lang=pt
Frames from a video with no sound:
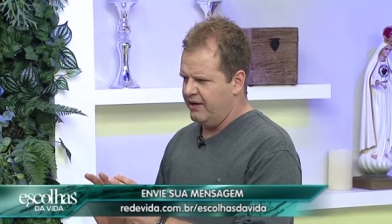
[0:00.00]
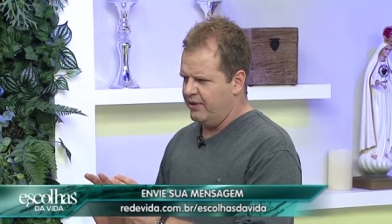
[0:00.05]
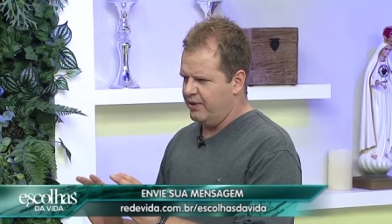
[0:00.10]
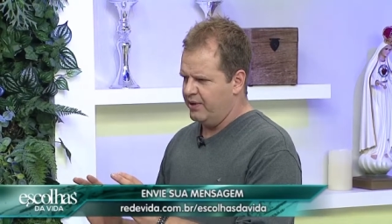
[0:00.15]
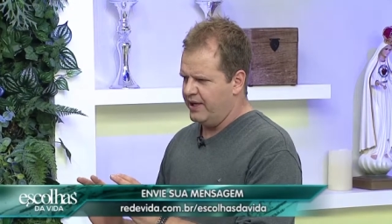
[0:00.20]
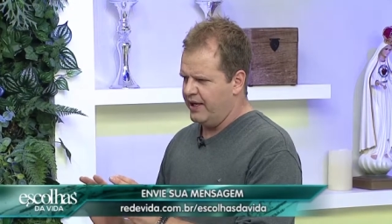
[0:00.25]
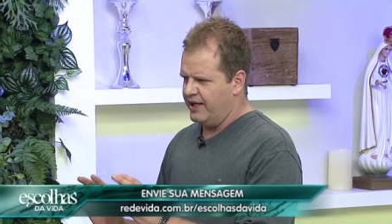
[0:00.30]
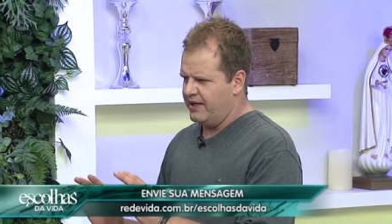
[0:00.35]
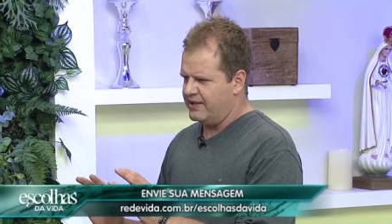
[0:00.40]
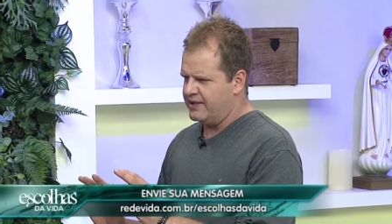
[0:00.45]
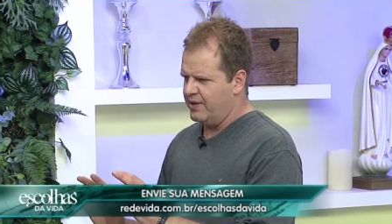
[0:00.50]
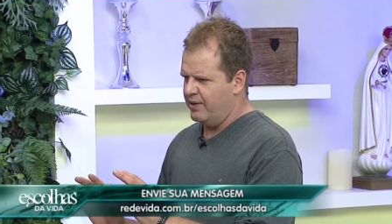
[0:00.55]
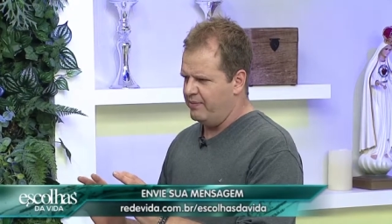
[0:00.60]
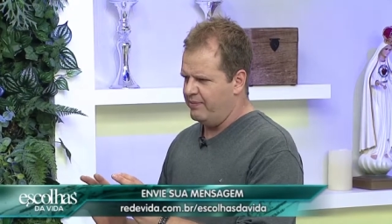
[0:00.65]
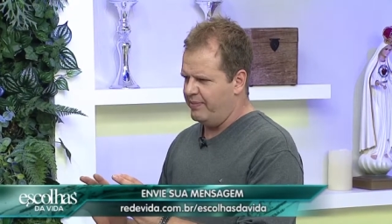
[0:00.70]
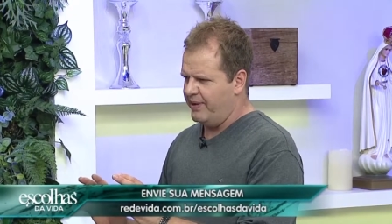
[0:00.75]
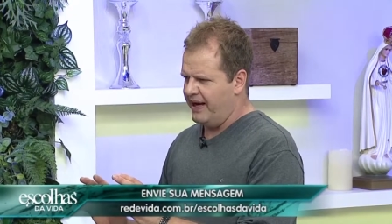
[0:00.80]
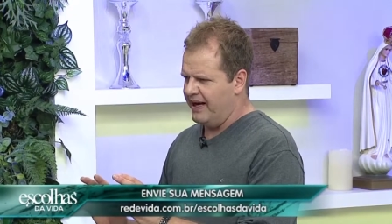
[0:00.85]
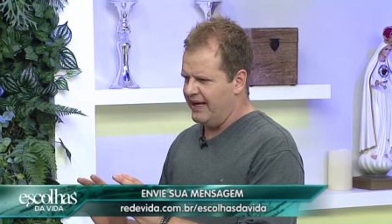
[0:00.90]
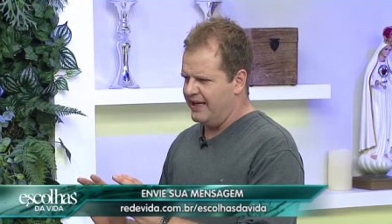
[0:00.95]
porque são
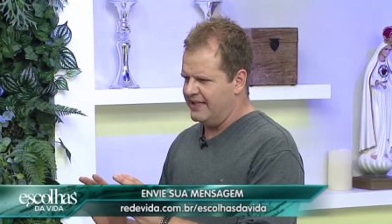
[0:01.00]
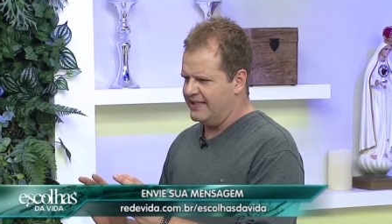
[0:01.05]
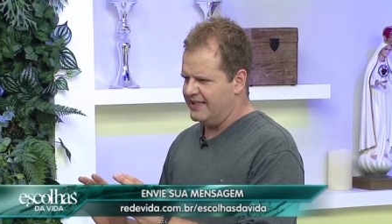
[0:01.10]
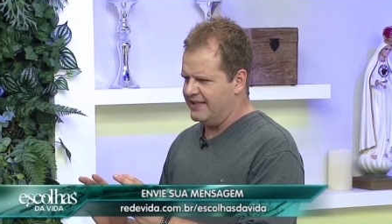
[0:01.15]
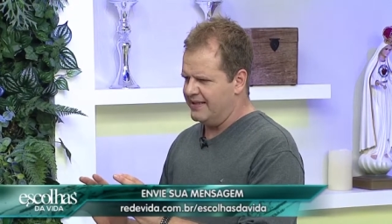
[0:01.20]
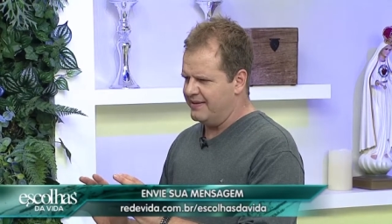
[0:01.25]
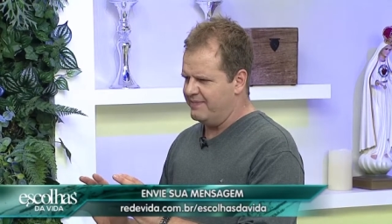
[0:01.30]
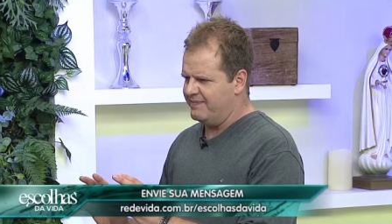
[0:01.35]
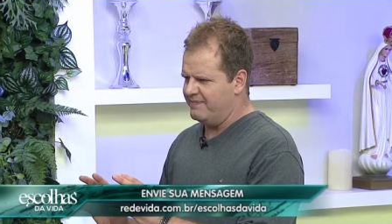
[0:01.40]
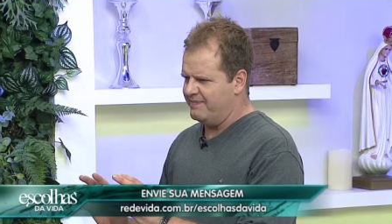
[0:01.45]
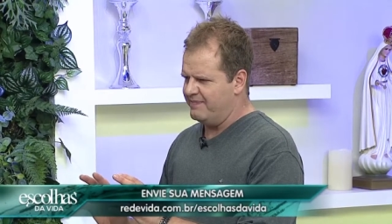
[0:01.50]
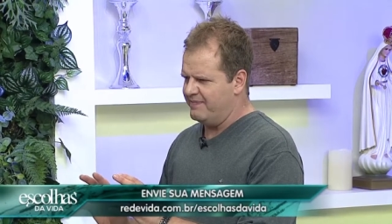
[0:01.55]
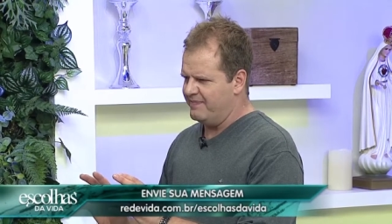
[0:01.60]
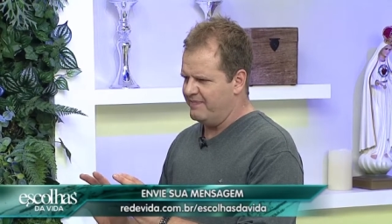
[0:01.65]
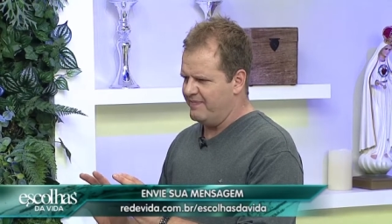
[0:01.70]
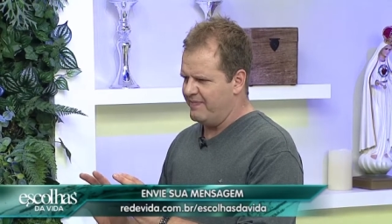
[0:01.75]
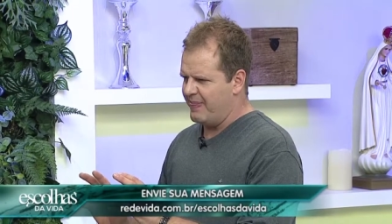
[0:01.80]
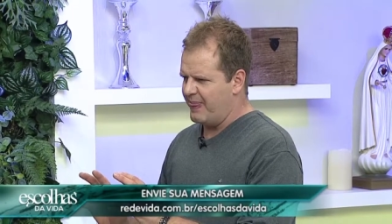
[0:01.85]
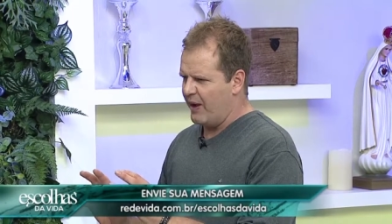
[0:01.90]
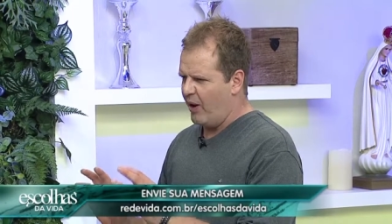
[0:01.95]
pais
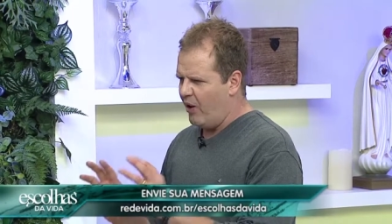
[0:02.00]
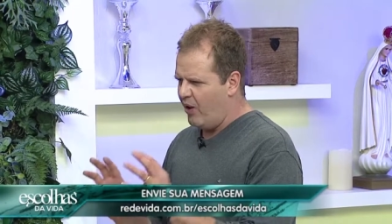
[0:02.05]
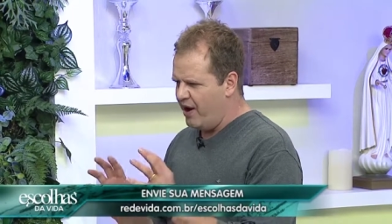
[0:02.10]
órfãos de filhos.